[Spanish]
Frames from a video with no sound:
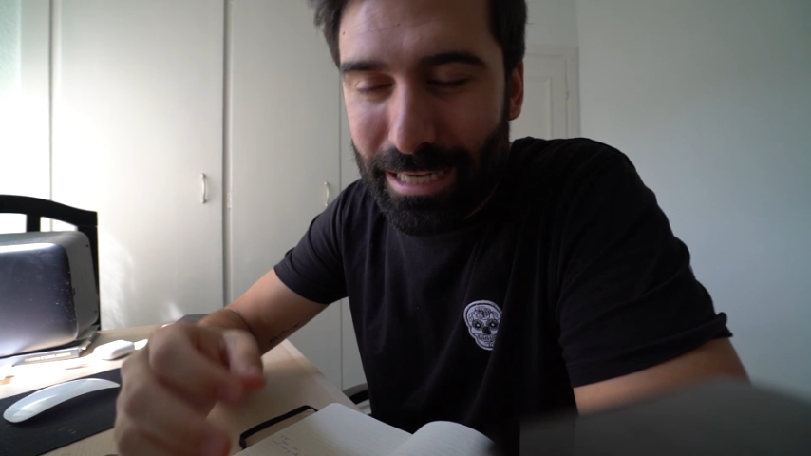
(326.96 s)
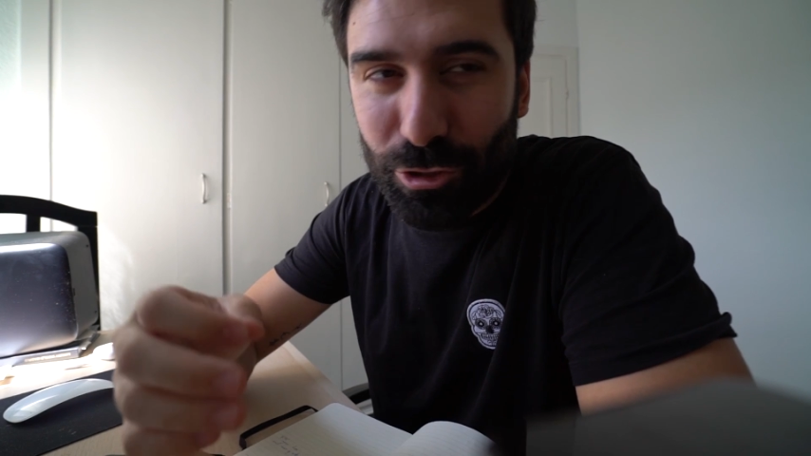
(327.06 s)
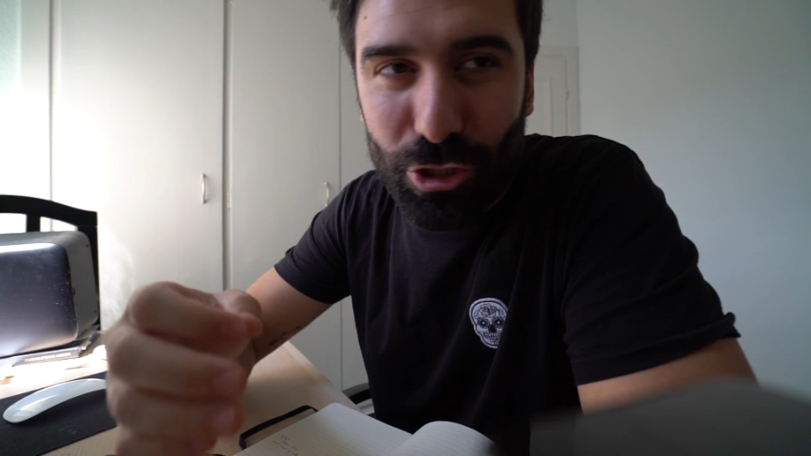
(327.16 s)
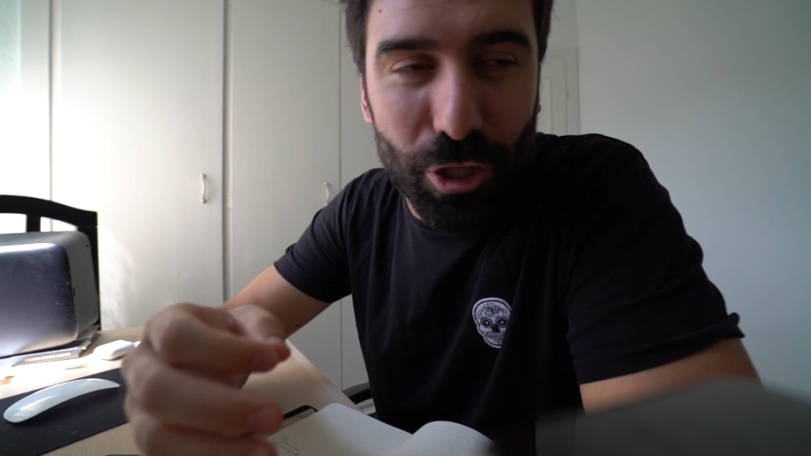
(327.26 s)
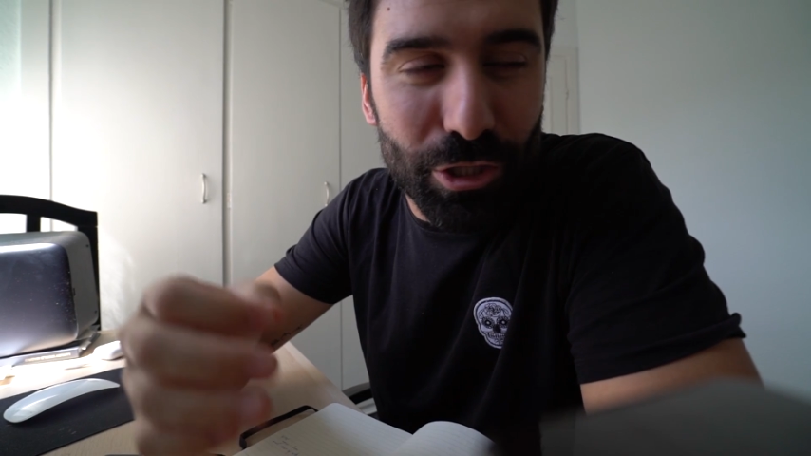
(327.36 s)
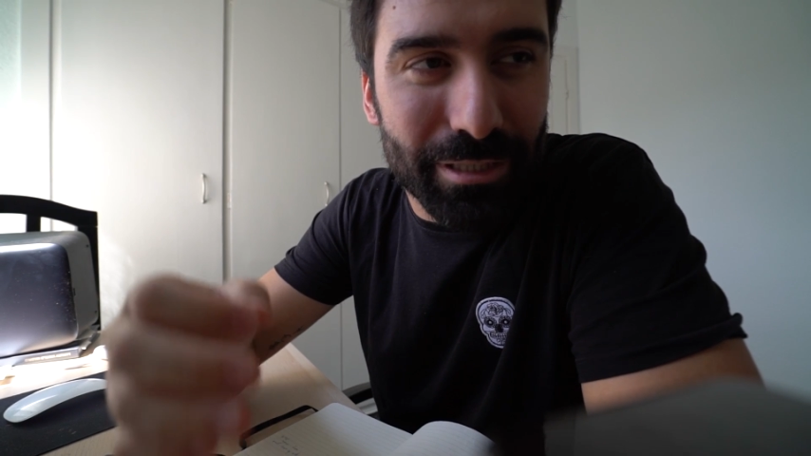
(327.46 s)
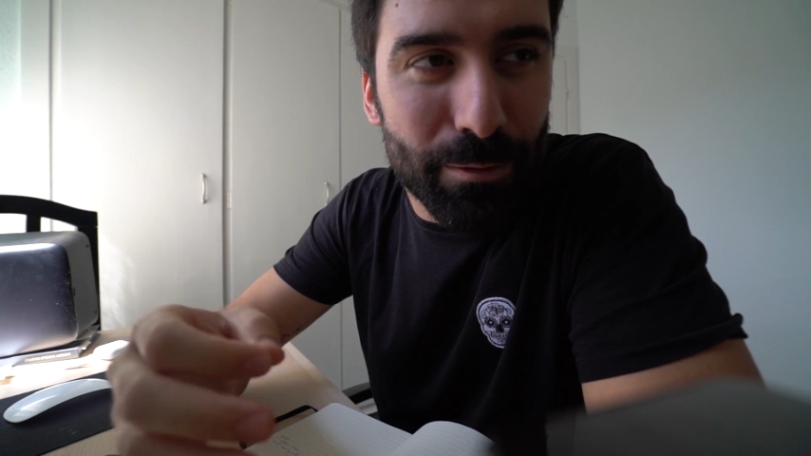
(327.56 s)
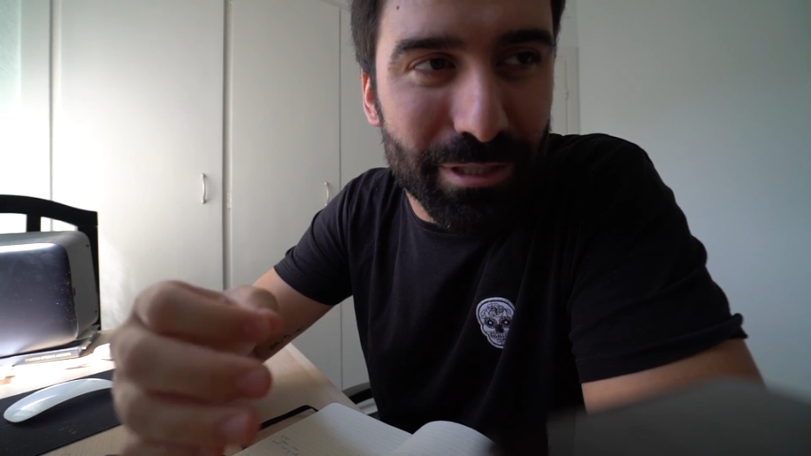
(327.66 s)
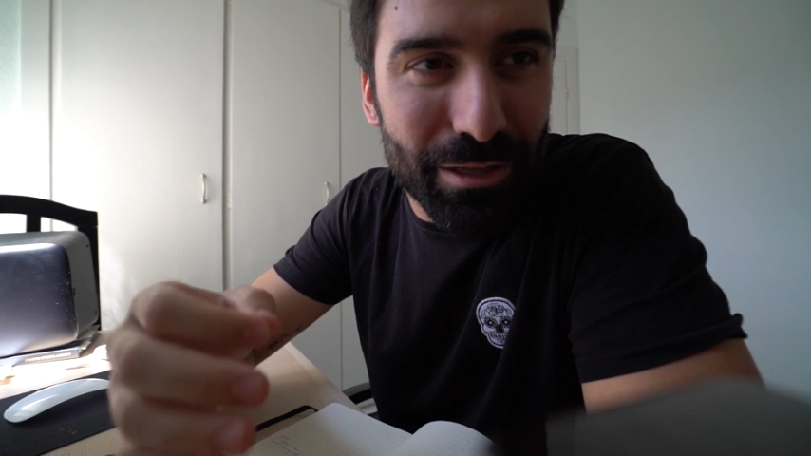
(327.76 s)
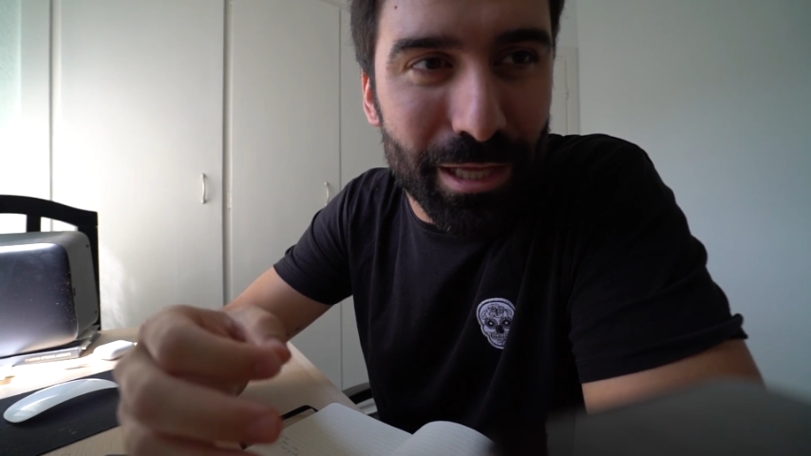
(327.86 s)
esto se lo
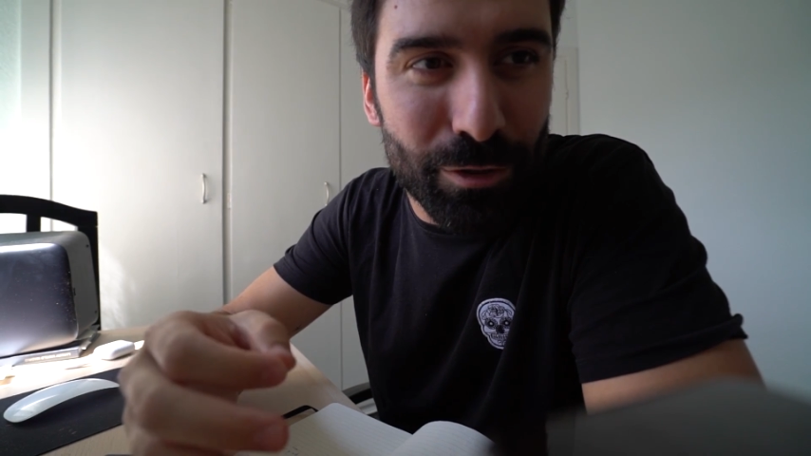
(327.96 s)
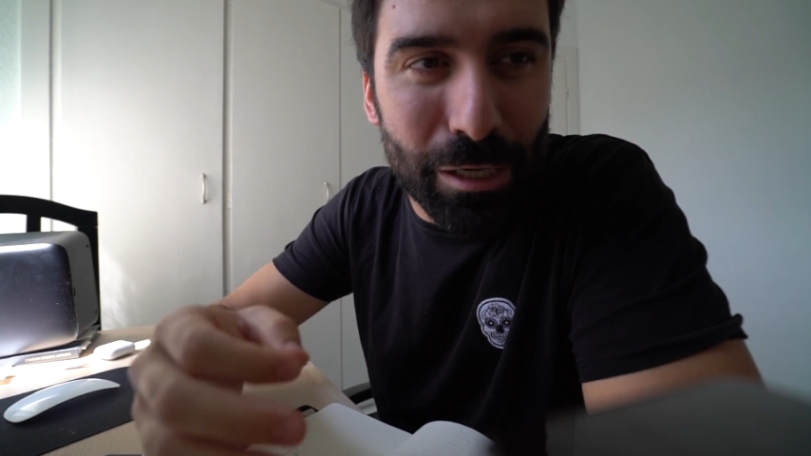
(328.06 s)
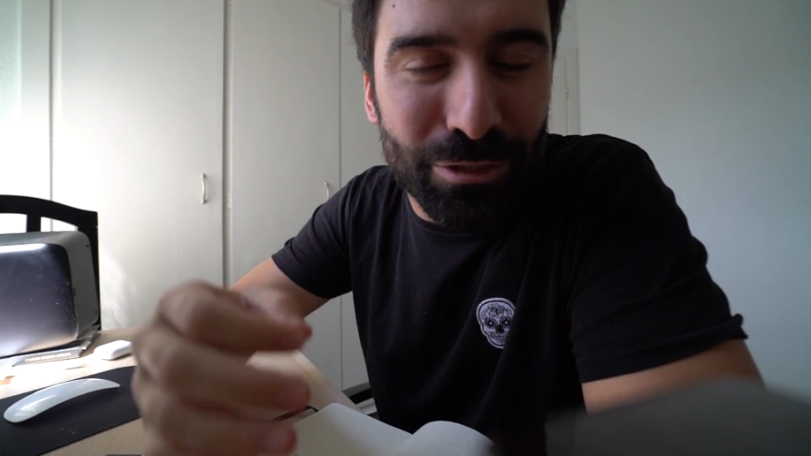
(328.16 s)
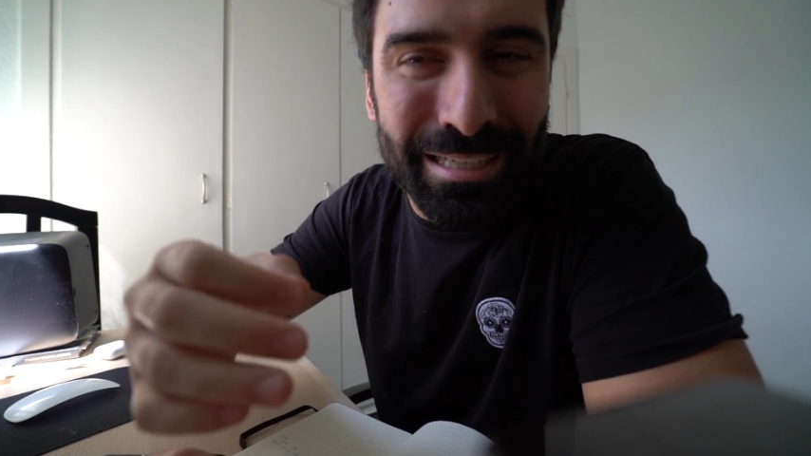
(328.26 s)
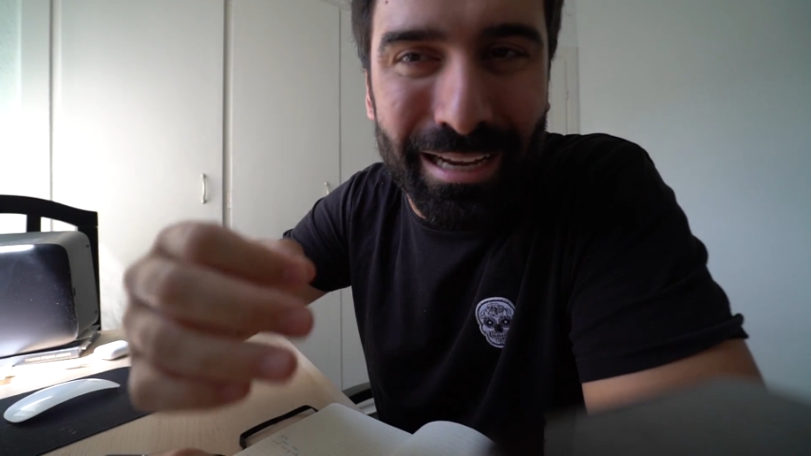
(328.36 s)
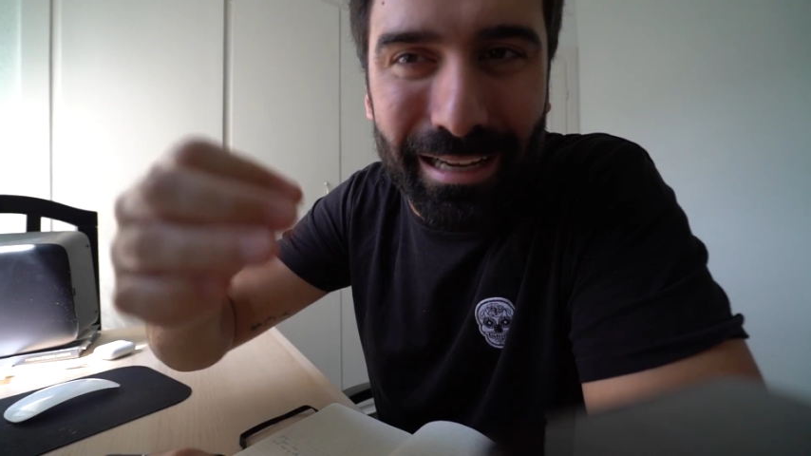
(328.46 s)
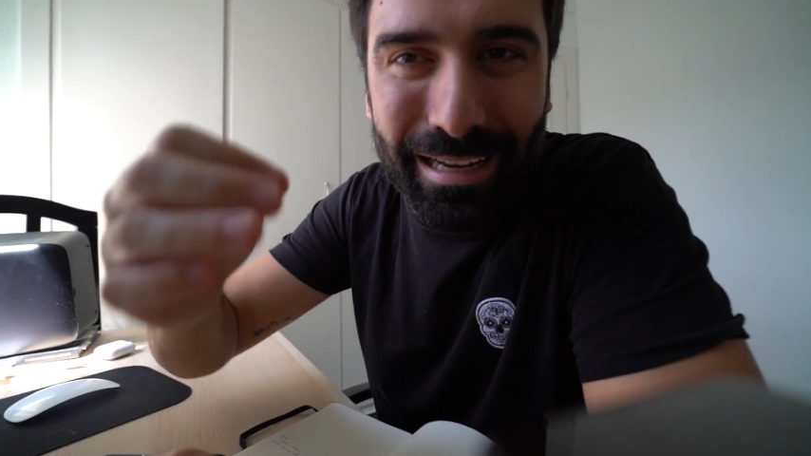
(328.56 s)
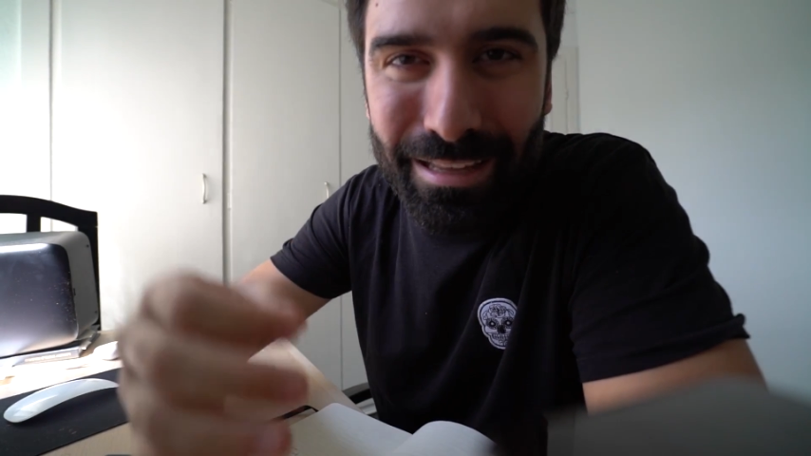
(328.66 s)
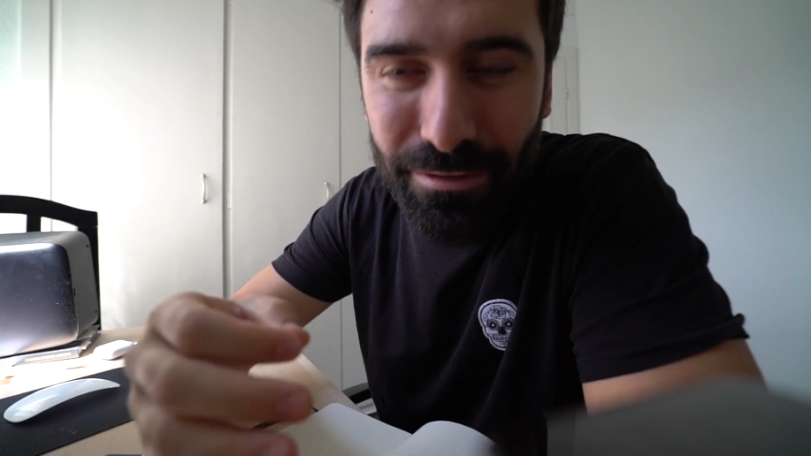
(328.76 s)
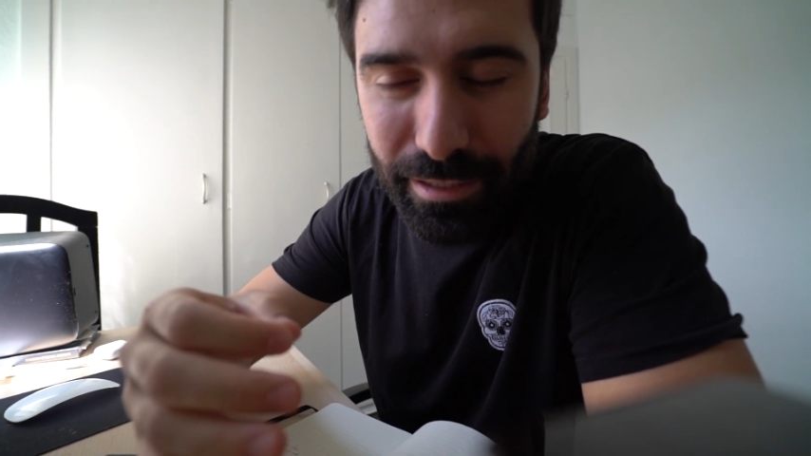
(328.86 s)
estamos haciendo a los
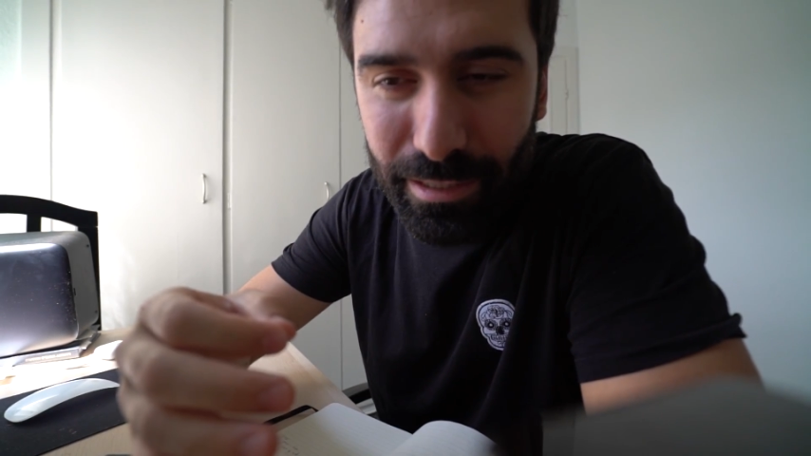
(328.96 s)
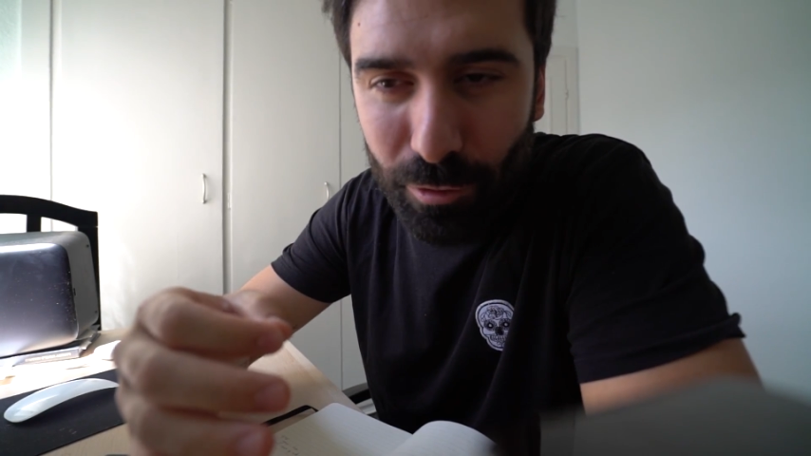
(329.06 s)
negligentes